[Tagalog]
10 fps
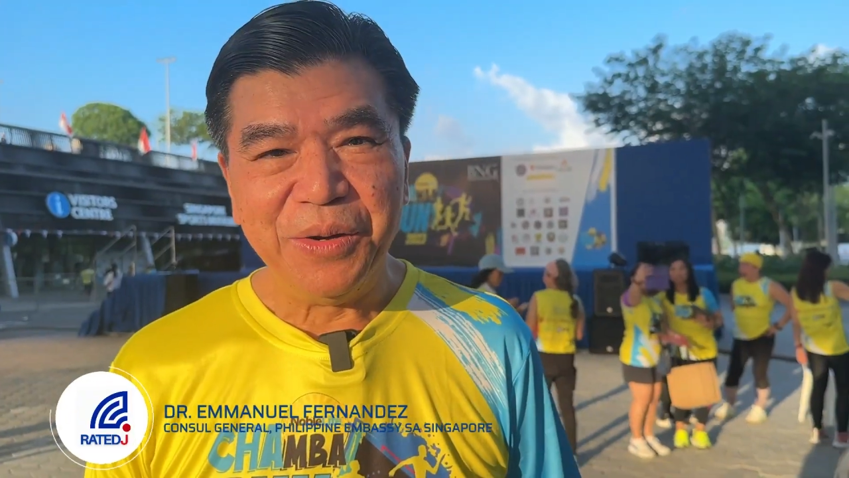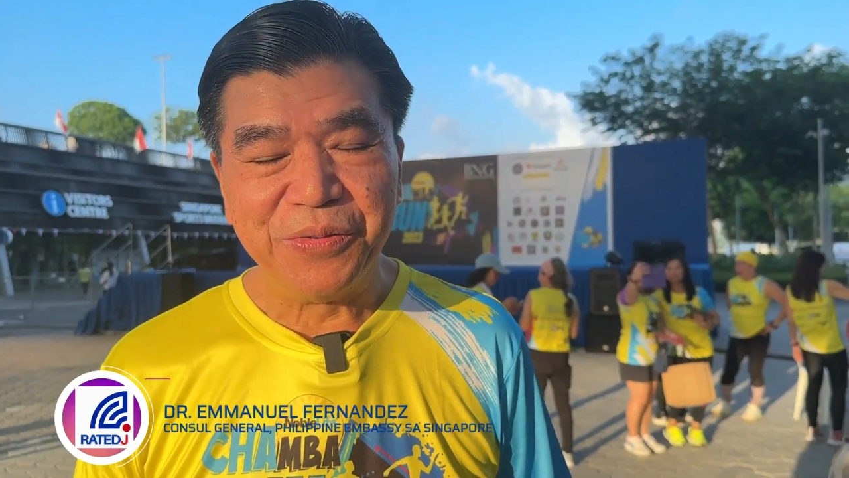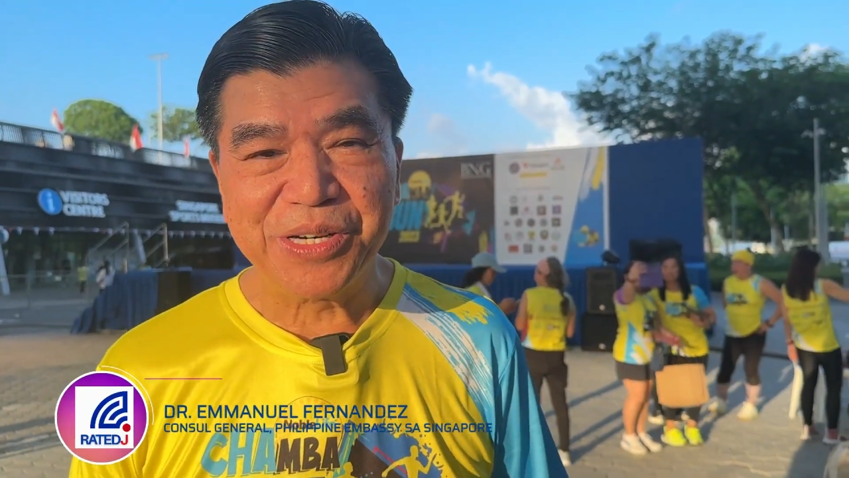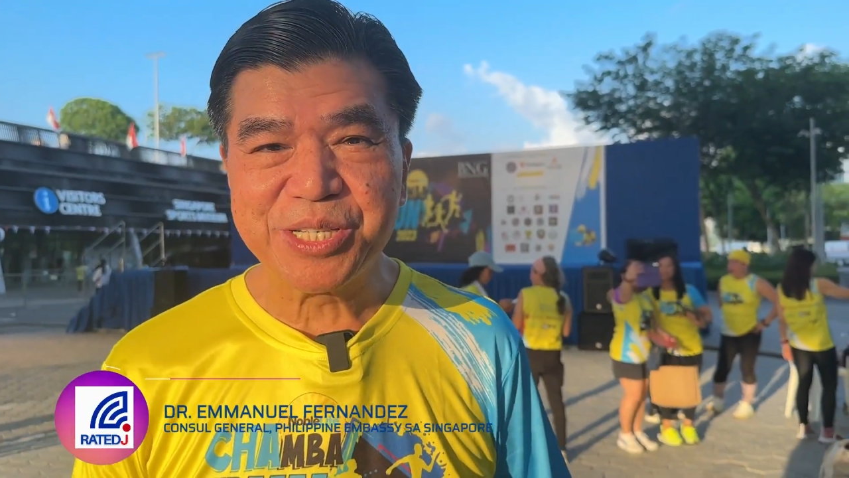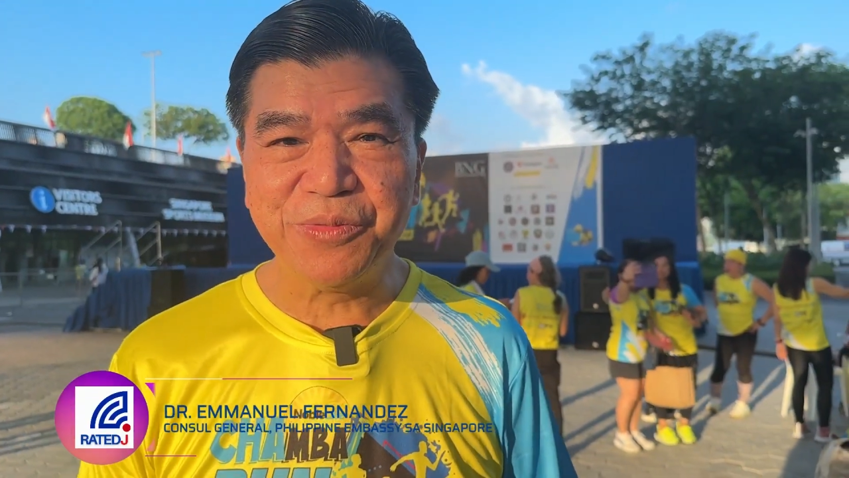
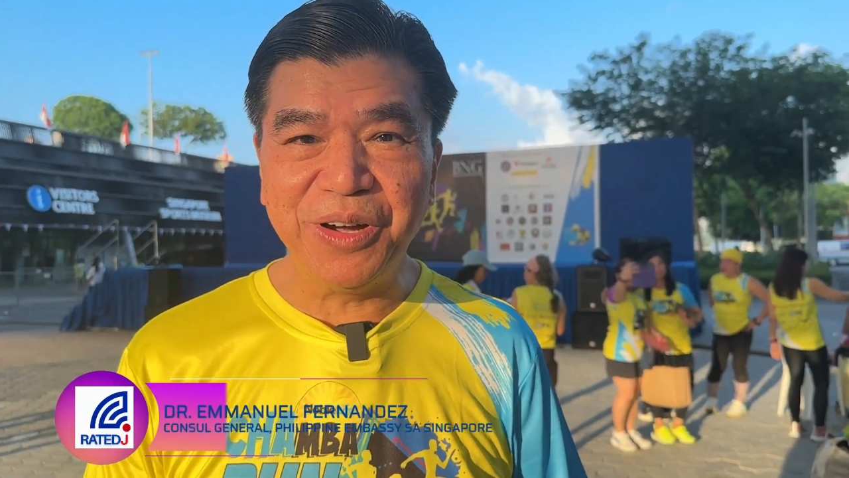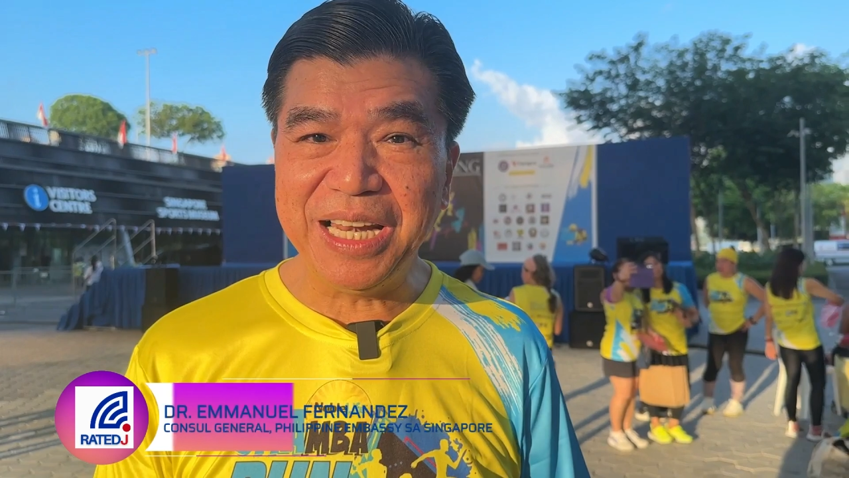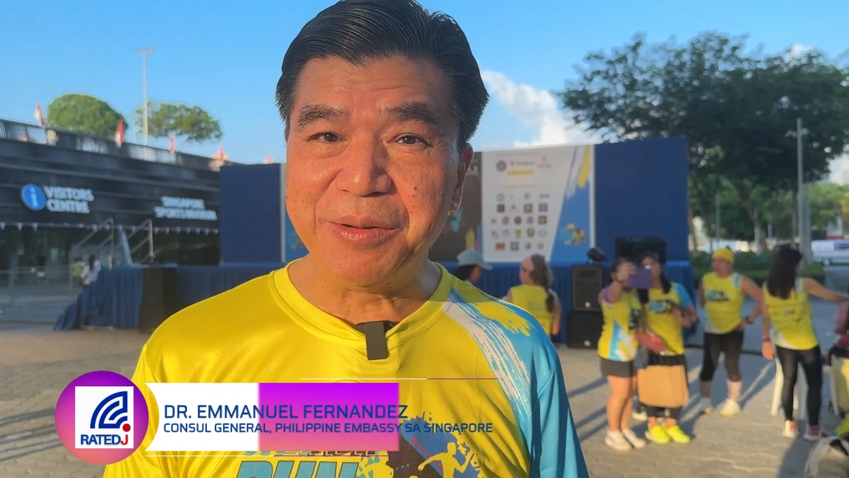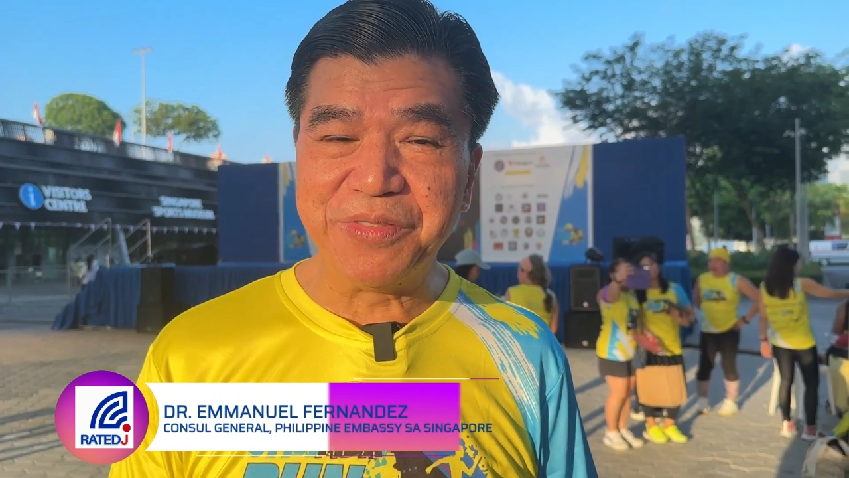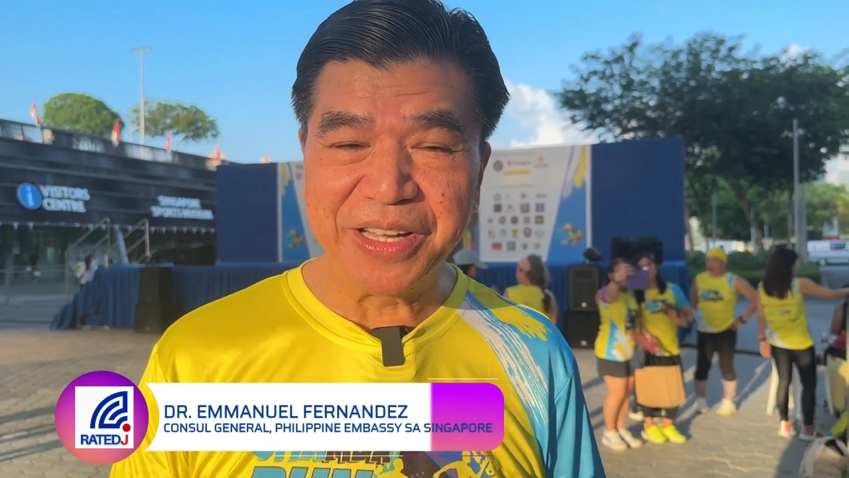First of
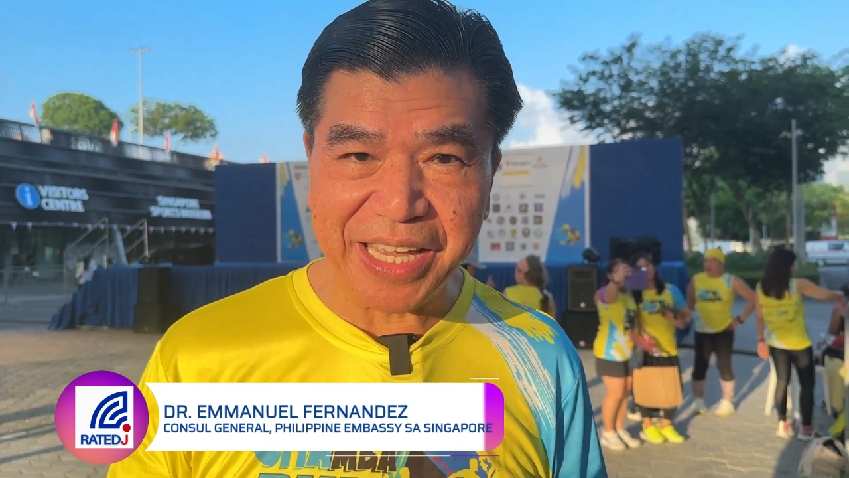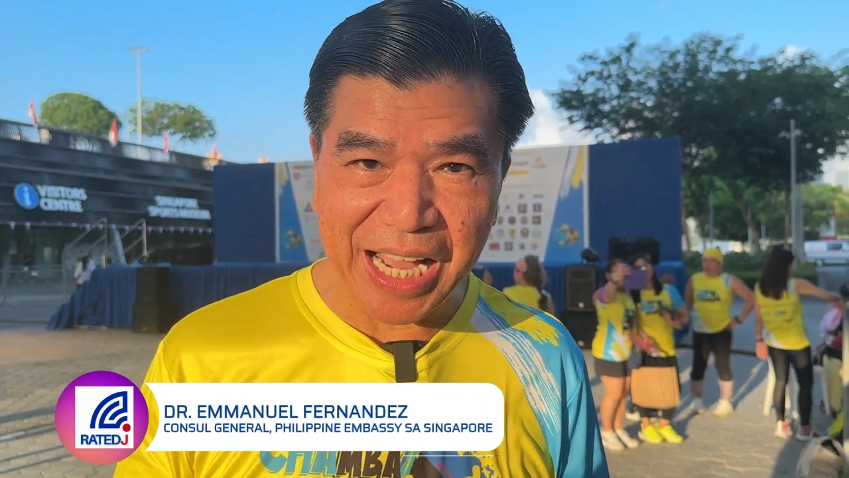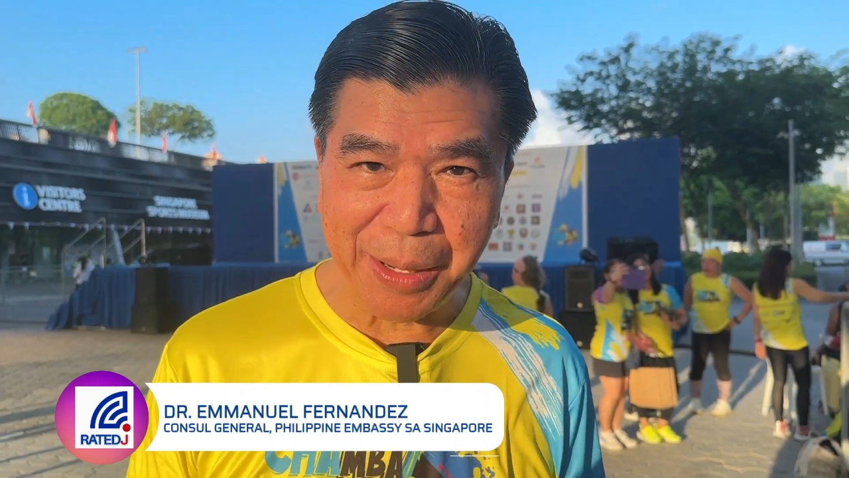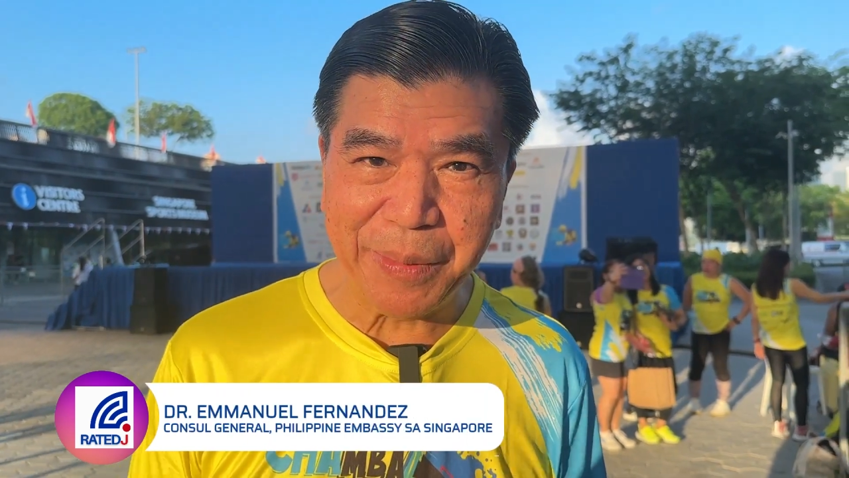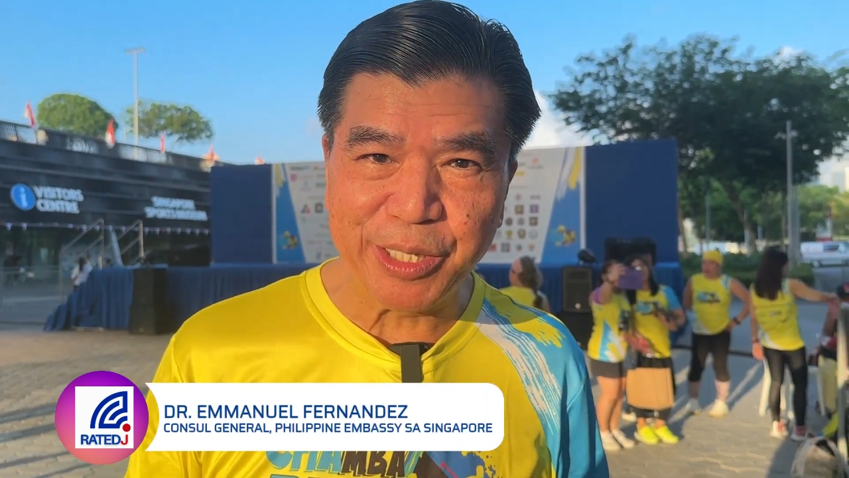all, I'm very
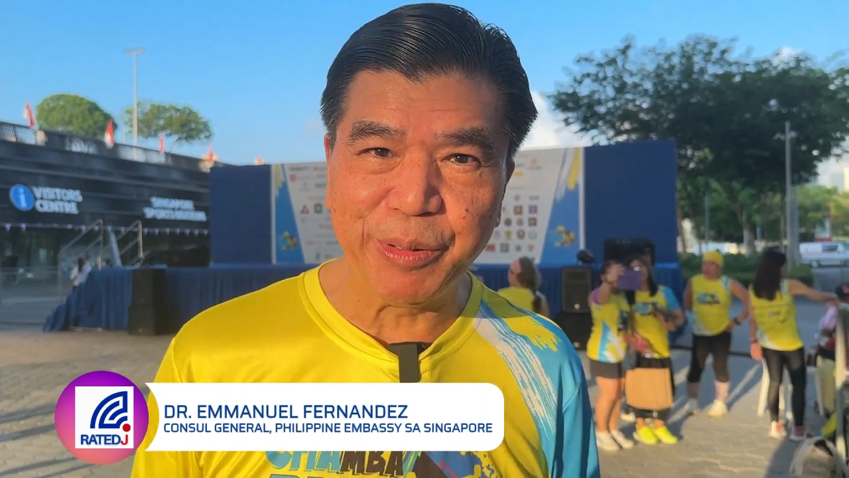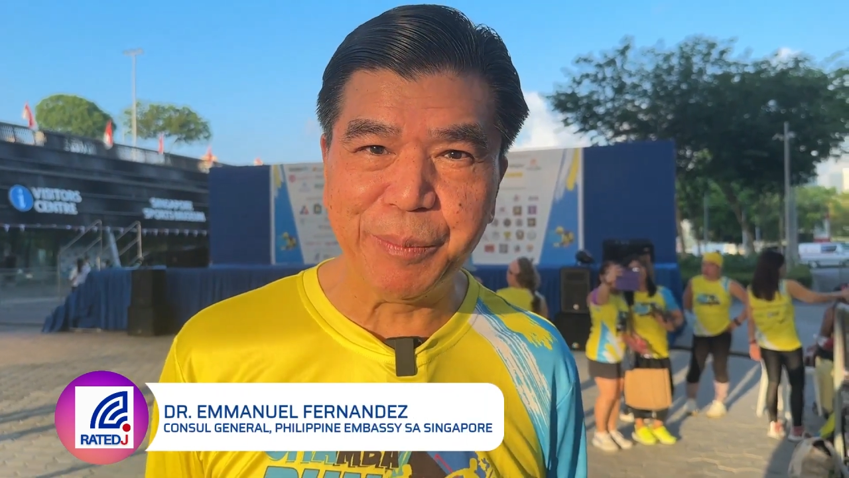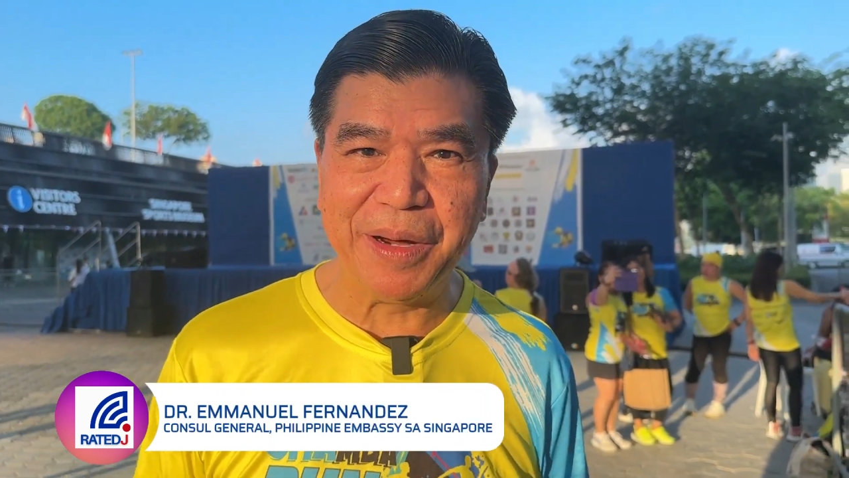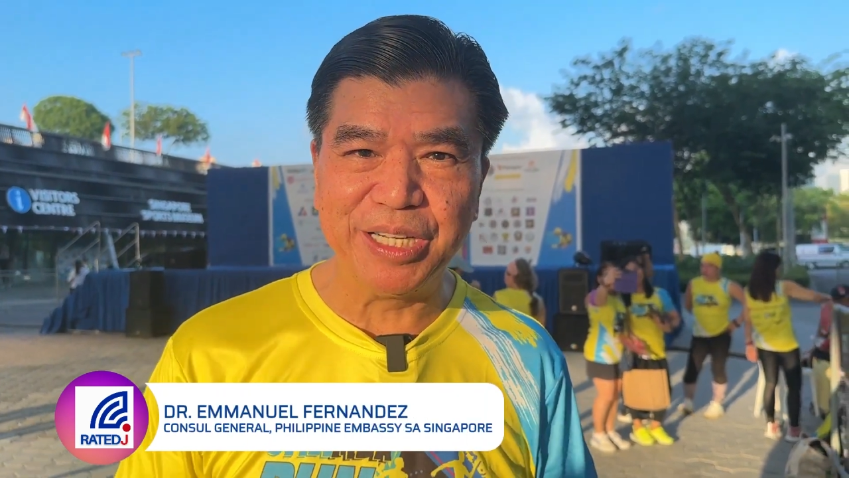happy to be